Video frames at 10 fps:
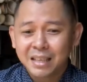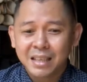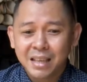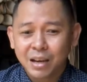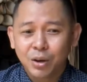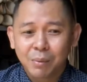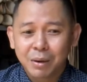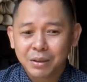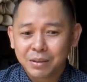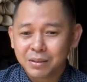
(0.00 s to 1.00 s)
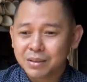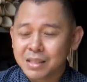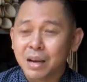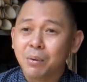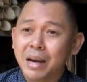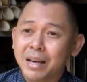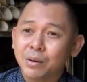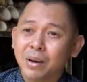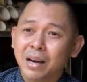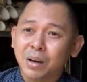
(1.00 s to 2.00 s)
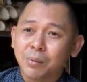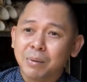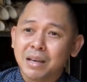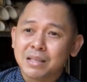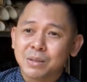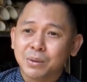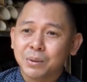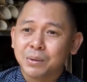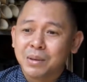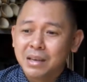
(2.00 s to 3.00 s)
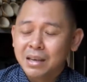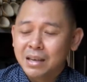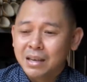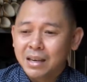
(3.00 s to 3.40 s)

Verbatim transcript: fascinated na ako about sa kawayan nung araw pa. So,